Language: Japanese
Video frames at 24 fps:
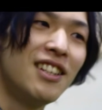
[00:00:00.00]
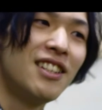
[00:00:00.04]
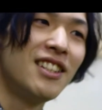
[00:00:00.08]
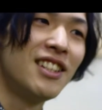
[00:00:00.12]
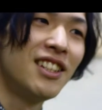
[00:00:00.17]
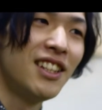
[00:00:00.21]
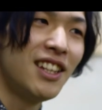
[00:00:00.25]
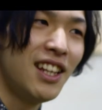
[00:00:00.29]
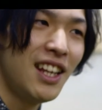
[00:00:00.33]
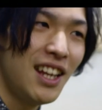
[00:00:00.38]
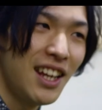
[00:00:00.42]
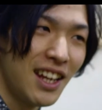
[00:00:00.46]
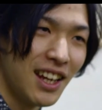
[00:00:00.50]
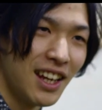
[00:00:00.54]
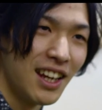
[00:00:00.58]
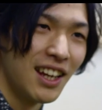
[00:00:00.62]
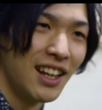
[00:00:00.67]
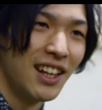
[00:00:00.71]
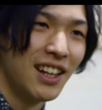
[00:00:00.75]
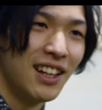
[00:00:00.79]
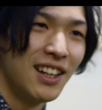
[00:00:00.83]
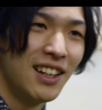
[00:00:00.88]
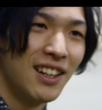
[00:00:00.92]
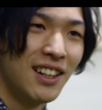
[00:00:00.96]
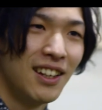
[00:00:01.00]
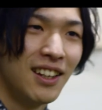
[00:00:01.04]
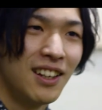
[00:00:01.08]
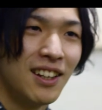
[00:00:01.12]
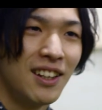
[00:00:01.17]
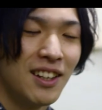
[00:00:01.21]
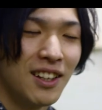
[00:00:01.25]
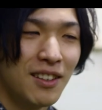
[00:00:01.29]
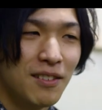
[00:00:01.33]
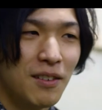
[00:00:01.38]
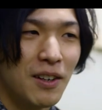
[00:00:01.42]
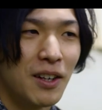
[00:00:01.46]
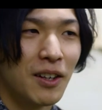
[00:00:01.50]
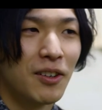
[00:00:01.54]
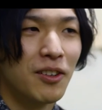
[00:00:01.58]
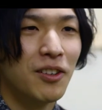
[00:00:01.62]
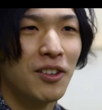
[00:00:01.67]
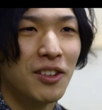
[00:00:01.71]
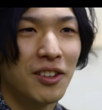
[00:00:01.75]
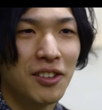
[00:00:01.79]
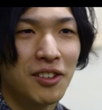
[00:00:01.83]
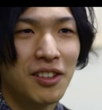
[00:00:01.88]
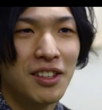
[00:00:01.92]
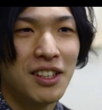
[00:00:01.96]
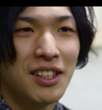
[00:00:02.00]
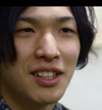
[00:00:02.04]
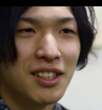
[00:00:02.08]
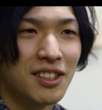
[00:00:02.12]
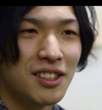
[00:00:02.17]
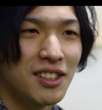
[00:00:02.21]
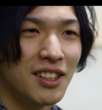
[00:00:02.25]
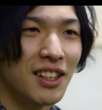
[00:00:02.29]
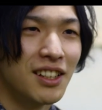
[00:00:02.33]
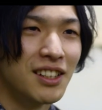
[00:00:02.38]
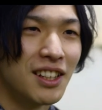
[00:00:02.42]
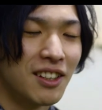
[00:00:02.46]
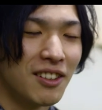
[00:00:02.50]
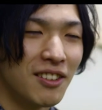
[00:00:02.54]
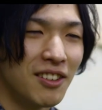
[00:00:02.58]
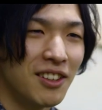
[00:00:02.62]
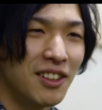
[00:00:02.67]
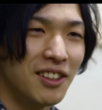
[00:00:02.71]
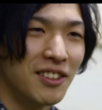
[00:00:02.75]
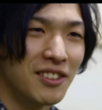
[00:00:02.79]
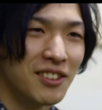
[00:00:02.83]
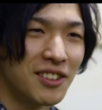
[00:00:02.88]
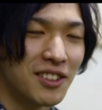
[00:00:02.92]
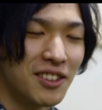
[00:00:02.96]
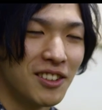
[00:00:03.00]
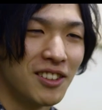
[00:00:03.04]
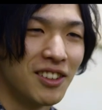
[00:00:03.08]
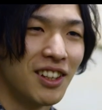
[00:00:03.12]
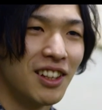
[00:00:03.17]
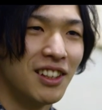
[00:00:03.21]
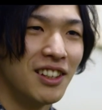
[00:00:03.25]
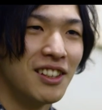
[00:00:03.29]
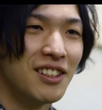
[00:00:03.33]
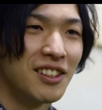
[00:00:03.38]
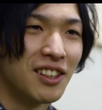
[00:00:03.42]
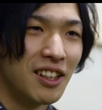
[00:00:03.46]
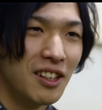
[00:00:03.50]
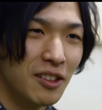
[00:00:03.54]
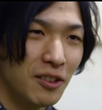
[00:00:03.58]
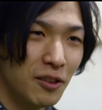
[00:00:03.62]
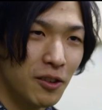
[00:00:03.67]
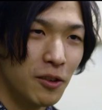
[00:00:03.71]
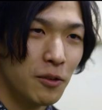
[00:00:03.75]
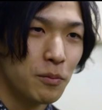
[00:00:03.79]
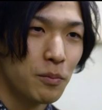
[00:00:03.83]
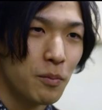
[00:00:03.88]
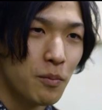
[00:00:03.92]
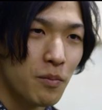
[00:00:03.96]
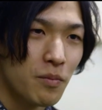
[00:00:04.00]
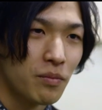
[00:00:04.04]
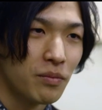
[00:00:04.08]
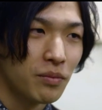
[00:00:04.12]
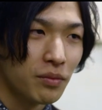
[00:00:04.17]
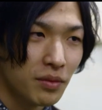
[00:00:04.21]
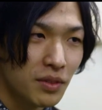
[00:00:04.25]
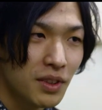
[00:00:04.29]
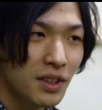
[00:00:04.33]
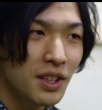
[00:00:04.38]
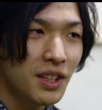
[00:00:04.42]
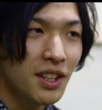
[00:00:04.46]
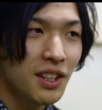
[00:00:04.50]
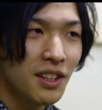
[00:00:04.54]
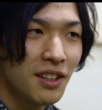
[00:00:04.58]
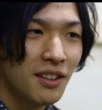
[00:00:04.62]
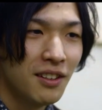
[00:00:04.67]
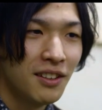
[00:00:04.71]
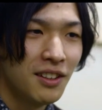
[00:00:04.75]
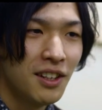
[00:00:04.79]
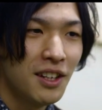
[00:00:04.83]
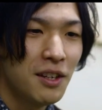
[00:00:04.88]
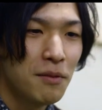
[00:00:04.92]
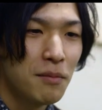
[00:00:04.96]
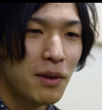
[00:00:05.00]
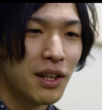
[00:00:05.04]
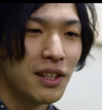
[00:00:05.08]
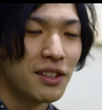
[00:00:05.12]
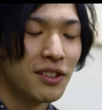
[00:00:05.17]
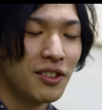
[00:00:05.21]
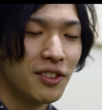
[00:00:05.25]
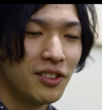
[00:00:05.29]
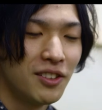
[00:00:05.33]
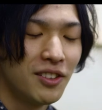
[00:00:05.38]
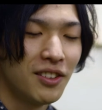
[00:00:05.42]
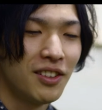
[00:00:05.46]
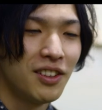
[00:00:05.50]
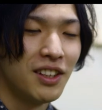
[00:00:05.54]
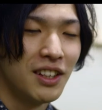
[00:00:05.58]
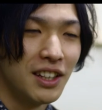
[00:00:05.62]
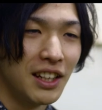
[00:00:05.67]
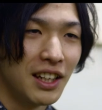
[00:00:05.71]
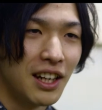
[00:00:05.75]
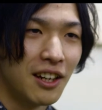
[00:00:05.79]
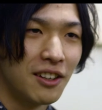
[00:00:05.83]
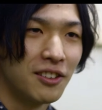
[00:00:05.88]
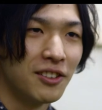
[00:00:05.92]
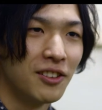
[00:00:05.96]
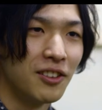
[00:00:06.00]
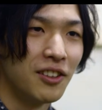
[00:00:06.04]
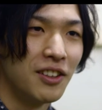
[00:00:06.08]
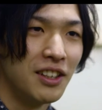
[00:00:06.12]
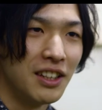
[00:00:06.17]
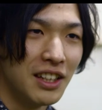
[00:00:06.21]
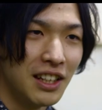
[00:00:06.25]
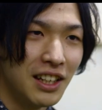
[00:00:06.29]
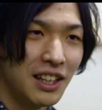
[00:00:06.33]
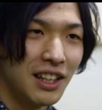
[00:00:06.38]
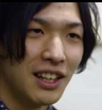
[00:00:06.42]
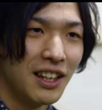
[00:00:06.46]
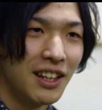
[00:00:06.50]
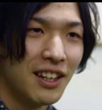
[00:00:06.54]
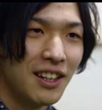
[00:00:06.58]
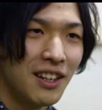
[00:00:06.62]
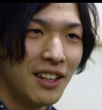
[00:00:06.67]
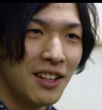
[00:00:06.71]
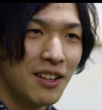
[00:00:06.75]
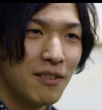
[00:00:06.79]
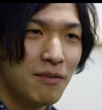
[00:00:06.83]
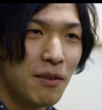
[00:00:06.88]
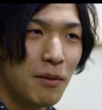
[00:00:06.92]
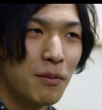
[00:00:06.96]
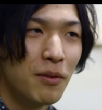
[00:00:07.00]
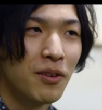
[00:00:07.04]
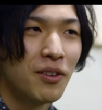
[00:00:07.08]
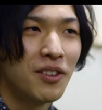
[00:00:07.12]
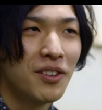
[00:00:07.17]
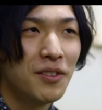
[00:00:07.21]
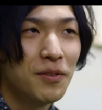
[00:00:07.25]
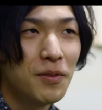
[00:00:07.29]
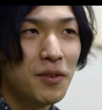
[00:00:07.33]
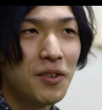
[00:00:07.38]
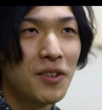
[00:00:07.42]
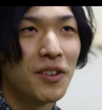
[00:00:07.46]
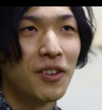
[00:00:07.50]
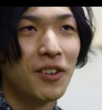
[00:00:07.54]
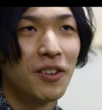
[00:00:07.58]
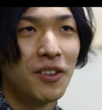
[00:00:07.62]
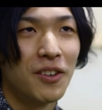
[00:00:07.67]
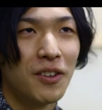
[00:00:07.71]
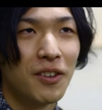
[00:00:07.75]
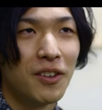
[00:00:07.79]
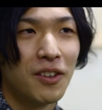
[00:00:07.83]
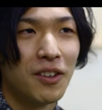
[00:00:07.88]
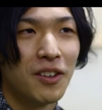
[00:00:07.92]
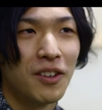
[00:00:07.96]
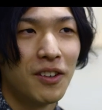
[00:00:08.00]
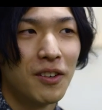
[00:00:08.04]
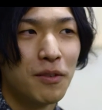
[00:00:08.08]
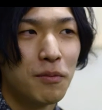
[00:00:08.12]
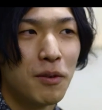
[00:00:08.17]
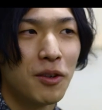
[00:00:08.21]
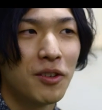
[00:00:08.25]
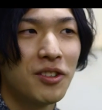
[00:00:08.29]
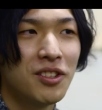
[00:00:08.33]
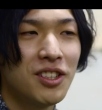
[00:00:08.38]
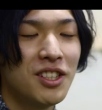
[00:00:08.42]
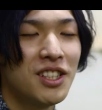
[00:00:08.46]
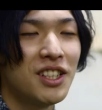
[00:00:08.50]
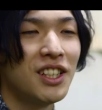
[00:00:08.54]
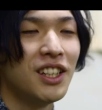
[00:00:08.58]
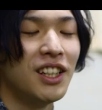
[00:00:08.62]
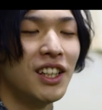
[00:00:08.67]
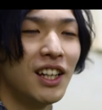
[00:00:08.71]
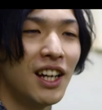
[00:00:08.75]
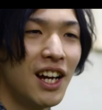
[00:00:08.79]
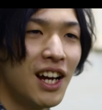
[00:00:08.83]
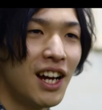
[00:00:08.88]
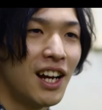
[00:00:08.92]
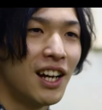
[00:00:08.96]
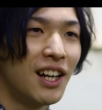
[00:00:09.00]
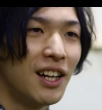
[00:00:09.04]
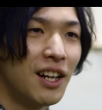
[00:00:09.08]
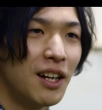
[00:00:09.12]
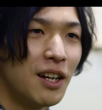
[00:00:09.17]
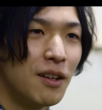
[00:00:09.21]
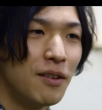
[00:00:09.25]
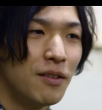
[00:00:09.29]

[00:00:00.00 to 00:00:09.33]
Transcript: して、まあ、こういう陰湿な作品を作ったんですけどでまあその時に書く時に、まあ、僕も僕自身が